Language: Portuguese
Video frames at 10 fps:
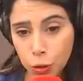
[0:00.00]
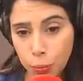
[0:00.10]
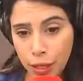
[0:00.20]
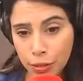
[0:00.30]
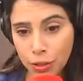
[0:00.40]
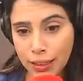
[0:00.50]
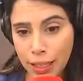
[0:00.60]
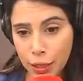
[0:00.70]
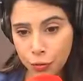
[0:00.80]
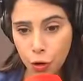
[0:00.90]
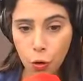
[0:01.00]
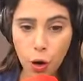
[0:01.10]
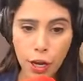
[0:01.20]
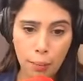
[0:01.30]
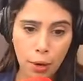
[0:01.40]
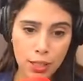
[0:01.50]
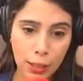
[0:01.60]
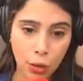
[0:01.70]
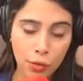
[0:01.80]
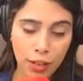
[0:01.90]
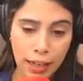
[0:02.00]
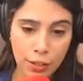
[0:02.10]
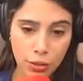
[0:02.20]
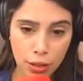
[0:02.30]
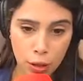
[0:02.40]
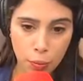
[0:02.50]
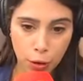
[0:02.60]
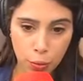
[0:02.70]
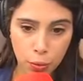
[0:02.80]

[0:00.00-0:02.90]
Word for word: no preço da tarifa ocorre após a nova lei de transporte